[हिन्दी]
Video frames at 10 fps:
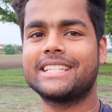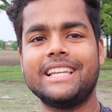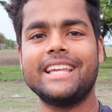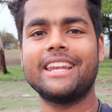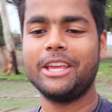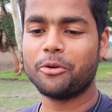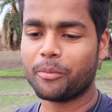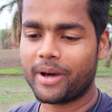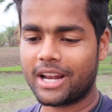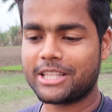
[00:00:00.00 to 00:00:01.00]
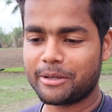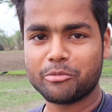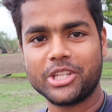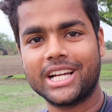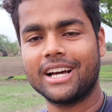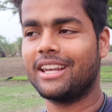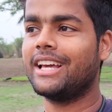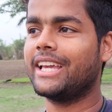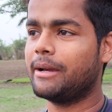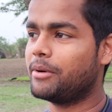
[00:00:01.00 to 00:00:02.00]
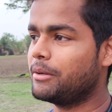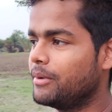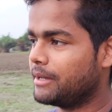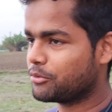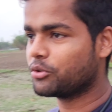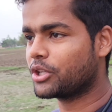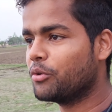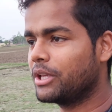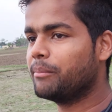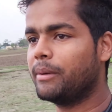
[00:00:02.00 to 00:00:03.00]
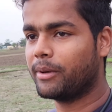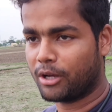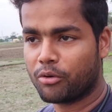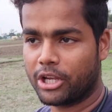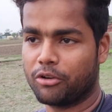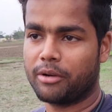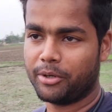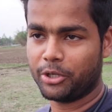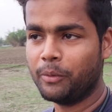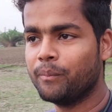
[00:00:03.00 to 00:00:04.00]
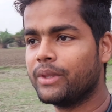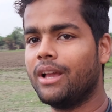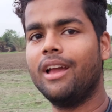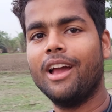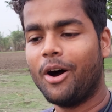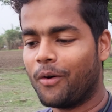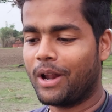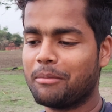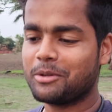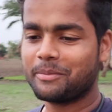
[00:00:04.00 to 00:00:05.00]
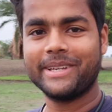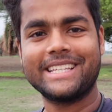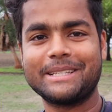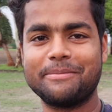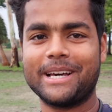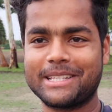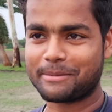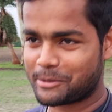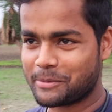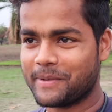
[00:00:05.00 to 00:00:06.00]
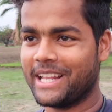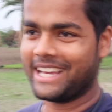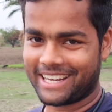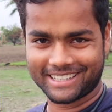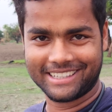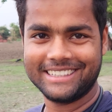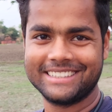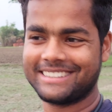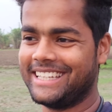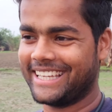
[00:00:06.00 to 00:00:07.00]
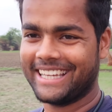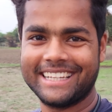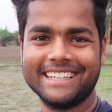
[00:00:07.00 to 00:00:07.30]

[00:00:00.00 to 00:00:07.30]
क्लियर नहीं हो पा रहा था कि मुझे करना क्या है बट मैं अब सोच रहा हूँ कि अब मैं बनाऊँ रेगुलर वीडियो और आप लोग भी ऐसे प्यार सपोर्ट बनाए रखना ठीक है